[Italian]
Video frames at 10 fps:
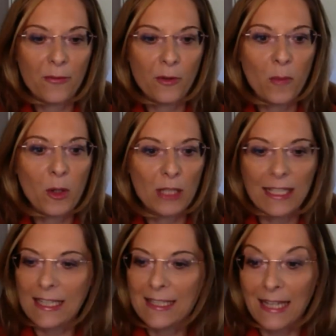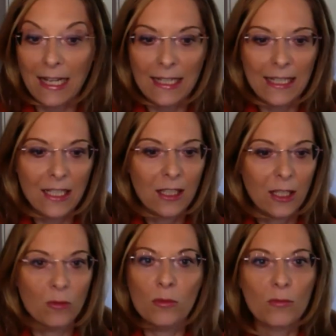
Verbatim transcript: formano dei cristalli in